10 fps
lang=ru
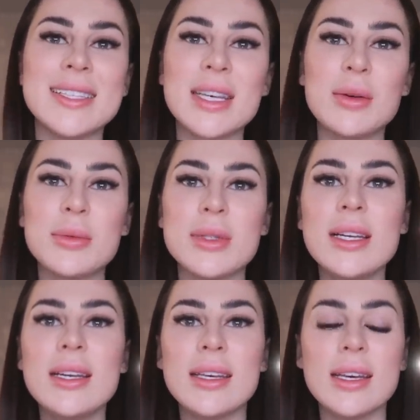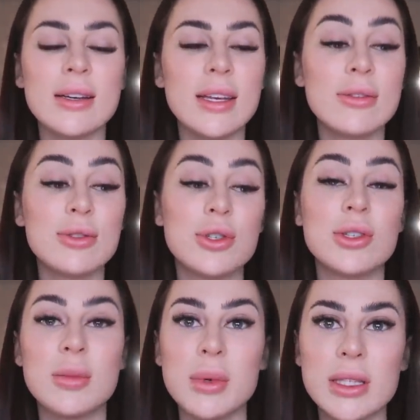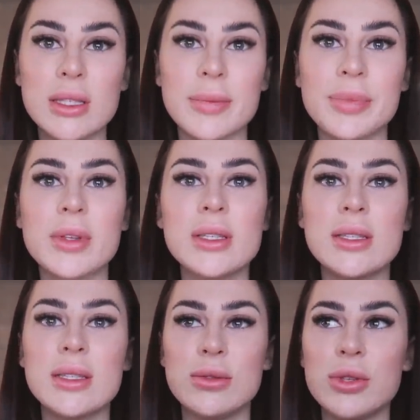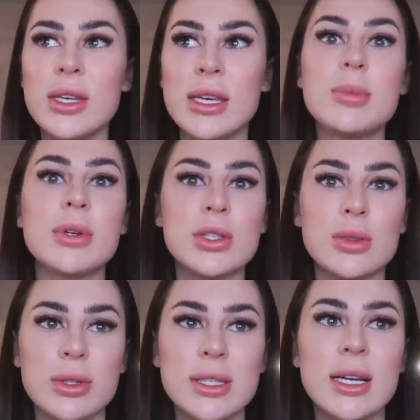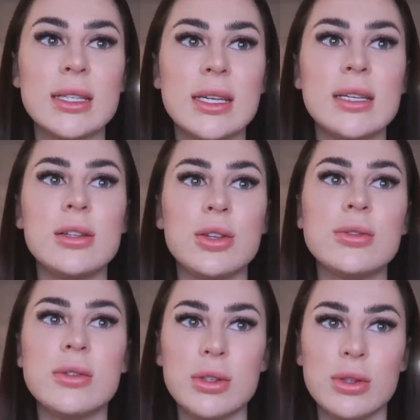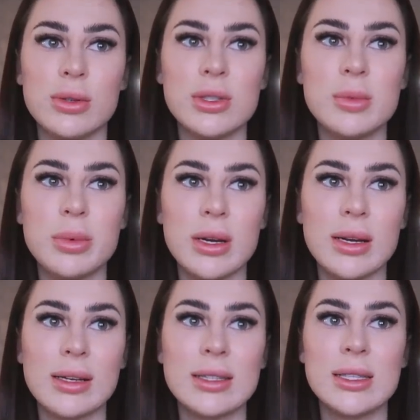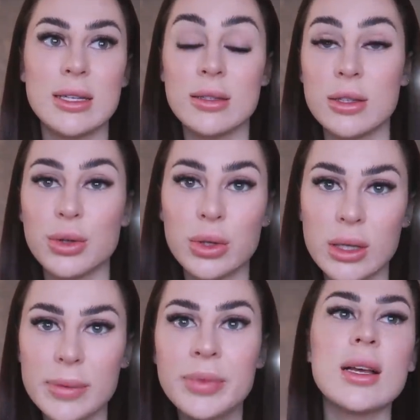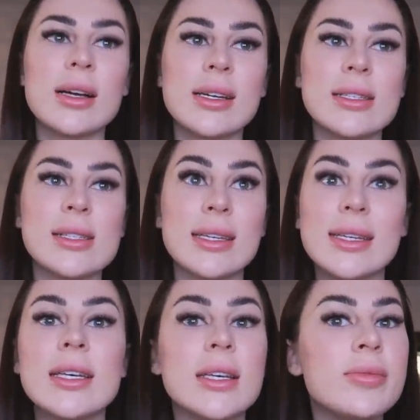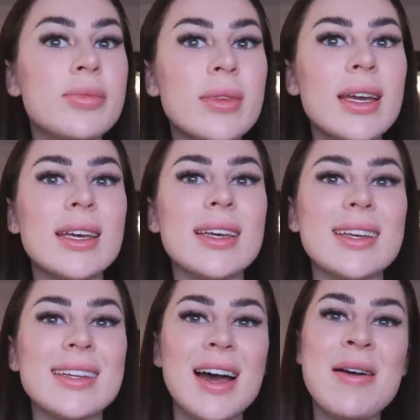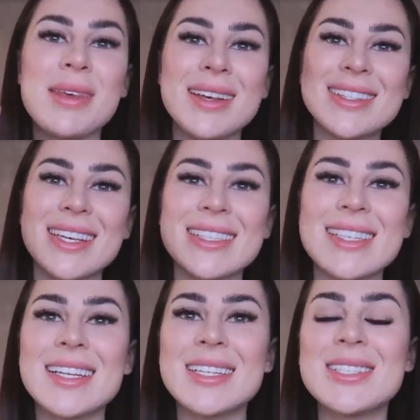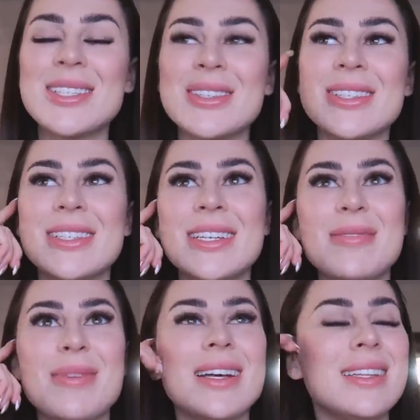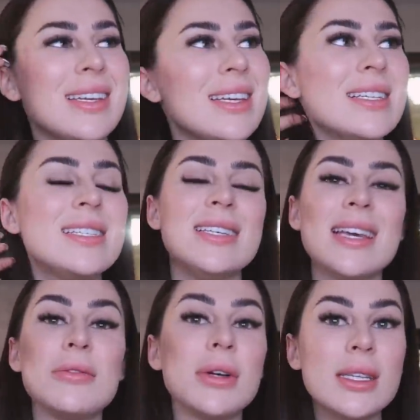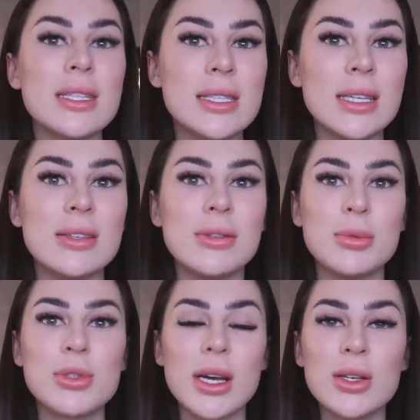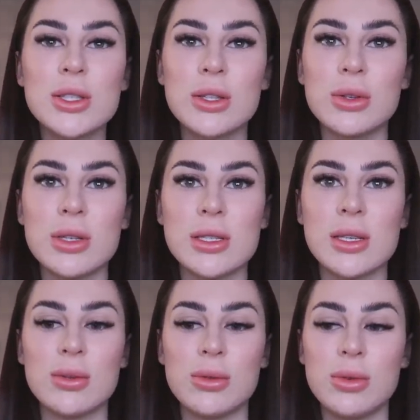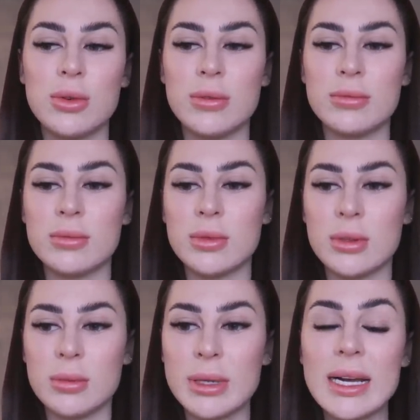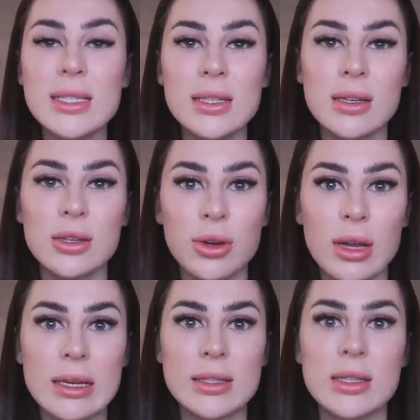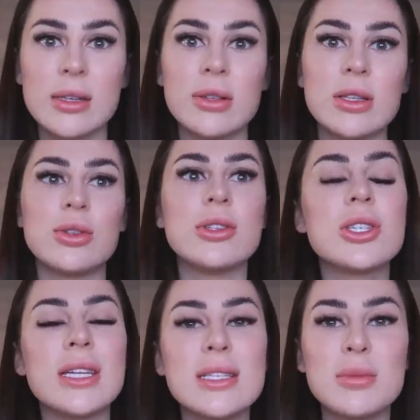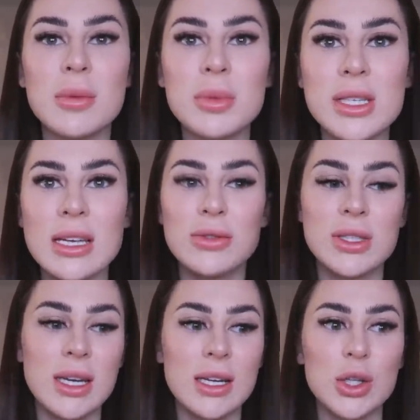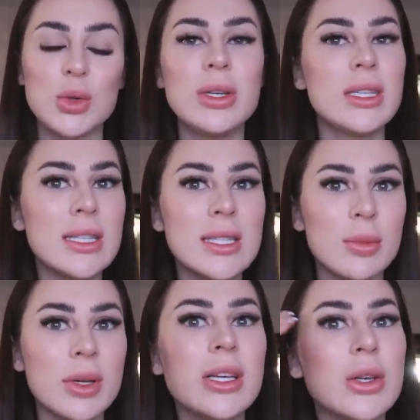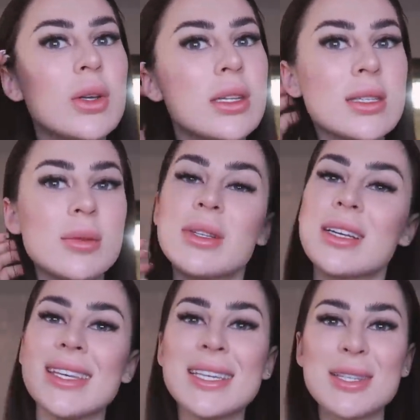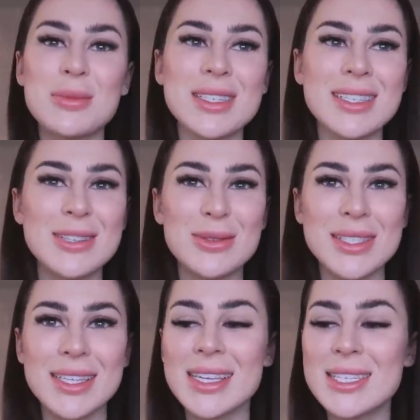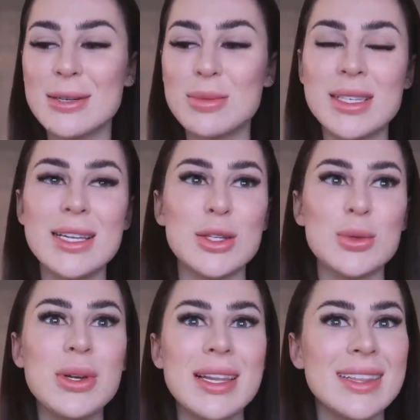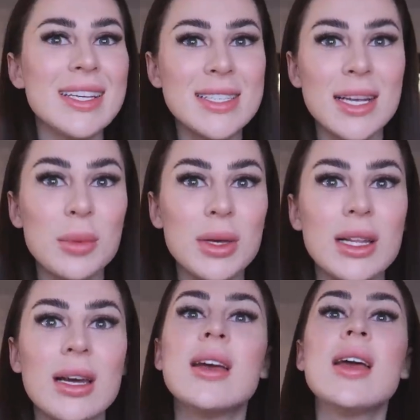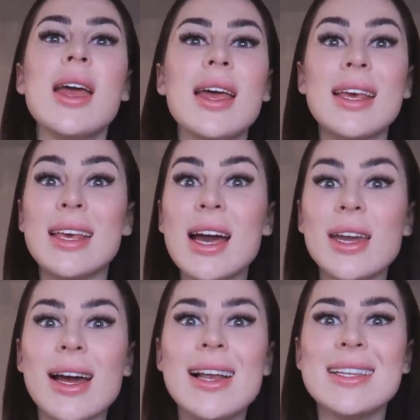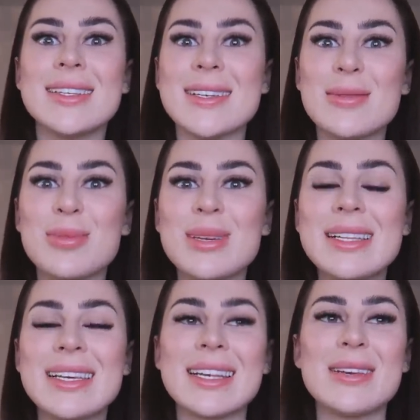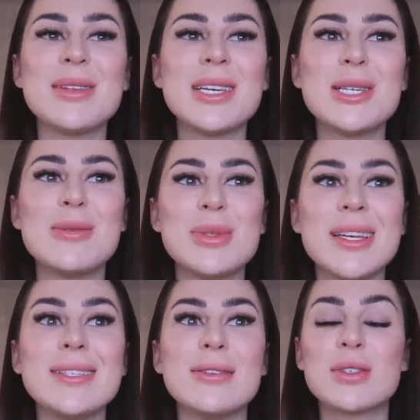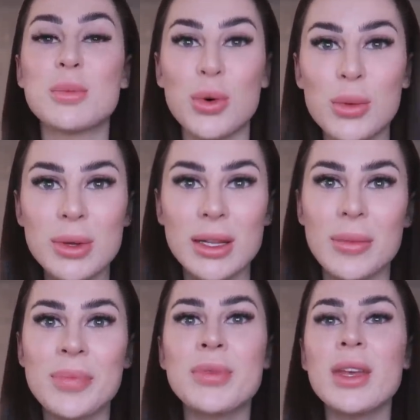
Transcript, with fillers: На самом деле, я, я вот что заметила. Сегодня я проснулась, открыла новый видос про гастроэнтеролога, как раз таки, и там я сказала, что, ребята, если я в этот день выпускаю сторис о э, платьях, которые я разыгрывала, то начинайте мне писать в директ, Юля, ты забыла, Юля, ты забыла. Конечно, мне сразу все начали писать, Юля, ты забыла. И я реально забыла, и когда мне начали писать, я вспомнила,